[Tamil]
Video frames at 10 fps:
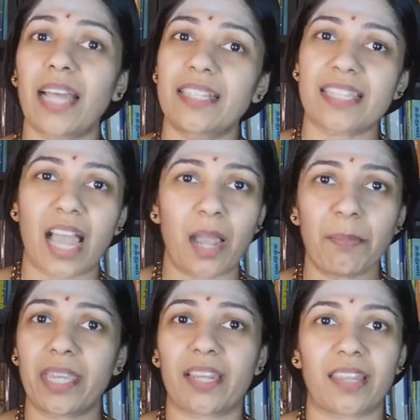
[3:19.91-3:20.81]
அது
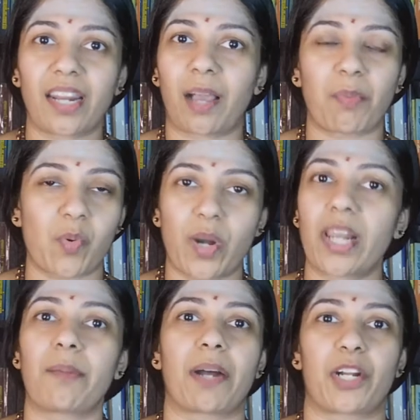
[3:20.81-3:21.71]
சாமிங்கிறதே நாம்
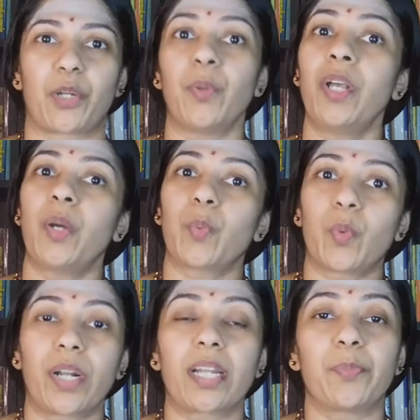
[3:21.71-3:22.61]
உணர மாட்டோம்
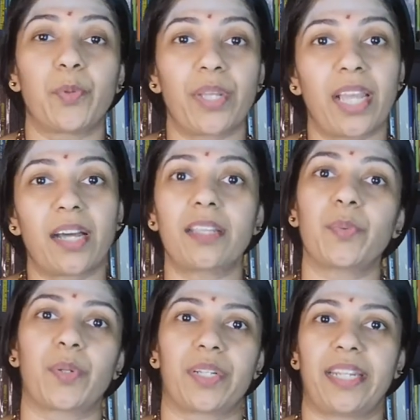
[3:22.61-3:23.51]
உணர முடியாத
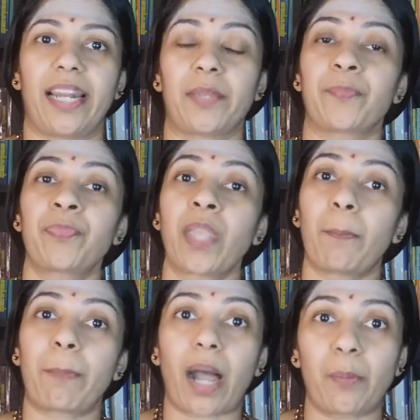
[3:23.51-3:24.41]
ஒரு நிலை
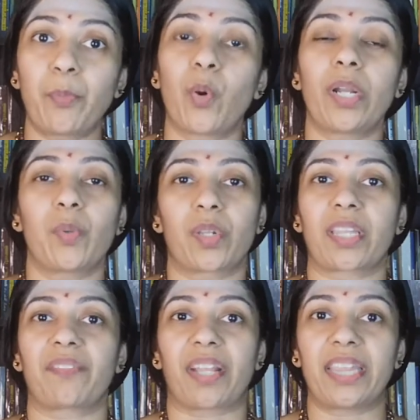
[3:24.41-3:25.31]
பாம்போட
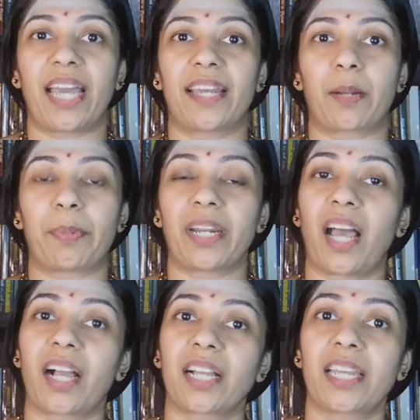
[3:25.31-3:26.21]
ஒருத்தர் வந்தார்
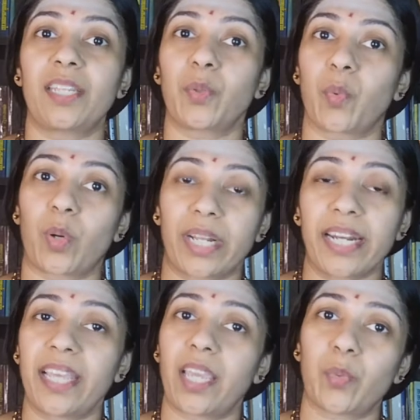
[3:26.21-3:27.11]
அப்படின்னா அங்கேருந்து
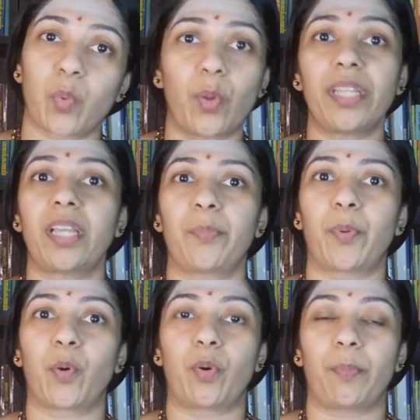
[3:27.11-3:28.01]
உடனேயே ஓடி தான்
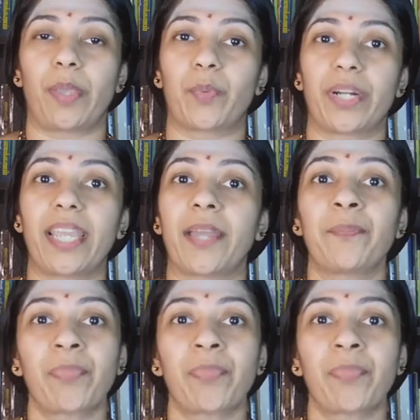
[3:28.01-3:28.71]
போவோமே ஒழிய